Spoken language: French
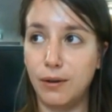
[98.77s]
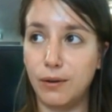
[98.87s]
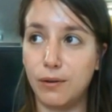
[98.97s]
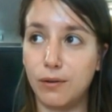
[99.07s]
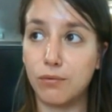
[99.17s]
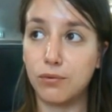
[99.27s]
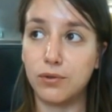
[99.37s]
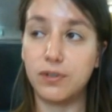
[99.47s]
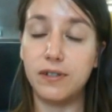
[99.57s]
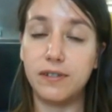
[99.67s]
Euh, on fait
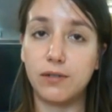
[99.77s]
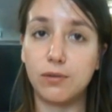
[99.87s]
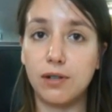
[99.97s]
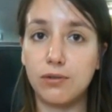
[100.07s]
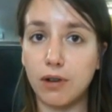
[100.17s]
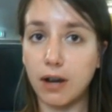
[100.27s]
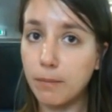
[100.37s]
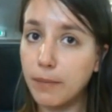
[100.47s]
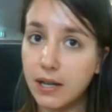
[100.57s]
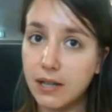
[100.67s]
aussi des ateliers sur
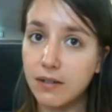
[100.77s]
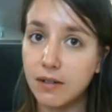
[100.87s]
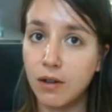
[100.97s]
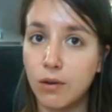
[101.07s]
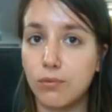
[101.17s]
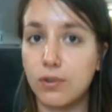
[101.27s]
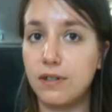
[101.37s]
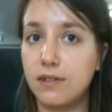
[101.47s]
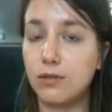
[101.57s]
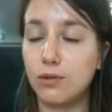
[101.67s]
iPad, on fait
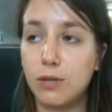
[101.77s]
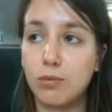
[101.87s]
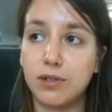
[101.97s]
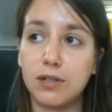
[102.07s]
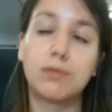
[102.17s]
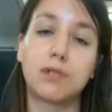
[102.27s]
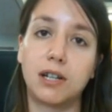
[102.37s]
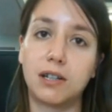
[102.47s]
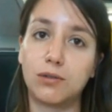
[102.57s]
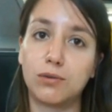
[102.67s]
des ateliers pour découvrir
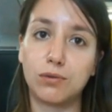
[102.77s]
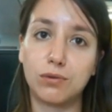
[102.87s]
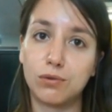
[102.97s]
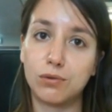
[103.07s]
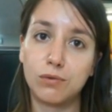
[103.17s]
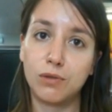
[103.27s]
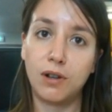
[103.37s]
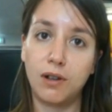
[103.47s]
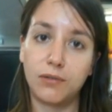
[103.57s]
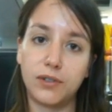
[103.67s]
les réseaux sociaux.
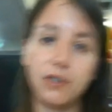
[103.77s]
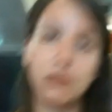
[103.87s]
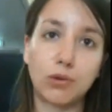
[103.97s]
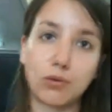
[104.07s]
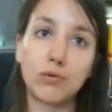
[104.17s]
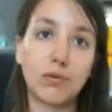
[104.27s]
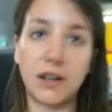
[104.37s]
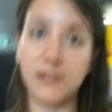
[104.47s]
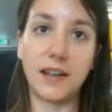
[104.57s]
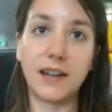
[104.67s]
C'est surtout,
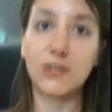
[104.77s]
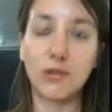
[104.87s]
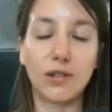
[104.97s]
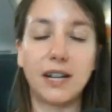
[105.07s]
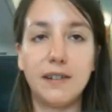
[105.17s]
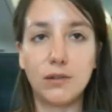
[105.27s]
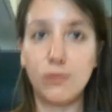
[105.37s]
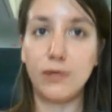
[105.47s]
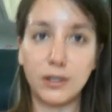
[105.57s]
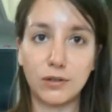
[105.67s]
voilà, ça reste dans de la
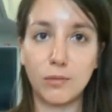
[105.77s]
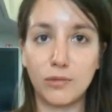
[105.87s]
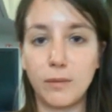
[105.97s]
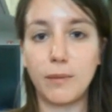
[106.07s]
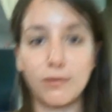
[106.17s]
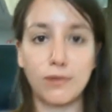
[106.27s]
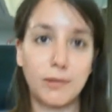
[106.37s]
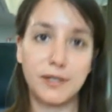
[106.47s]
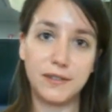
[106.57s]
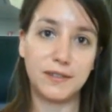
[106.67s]
découverte. Comme on n'est pas
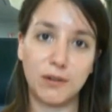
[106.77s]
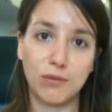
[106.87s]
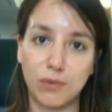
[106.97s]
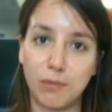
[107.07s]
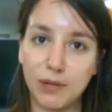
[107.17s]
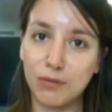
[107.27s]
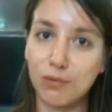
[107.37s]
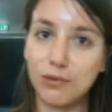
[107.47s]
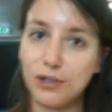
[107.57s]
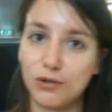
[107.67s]
informaticien, on ne fait pas non
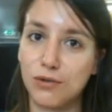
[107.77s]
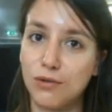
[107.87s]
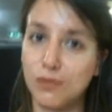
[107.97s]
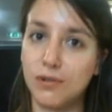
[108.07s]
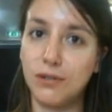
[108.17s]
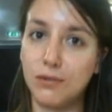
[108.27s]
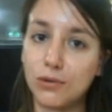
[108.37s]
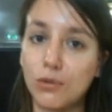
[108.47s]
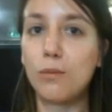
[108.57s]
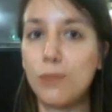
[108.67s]
plus des choses de niveau
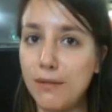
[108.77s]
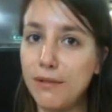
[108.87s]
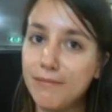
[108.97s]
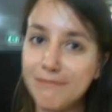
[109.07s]
trop élevé.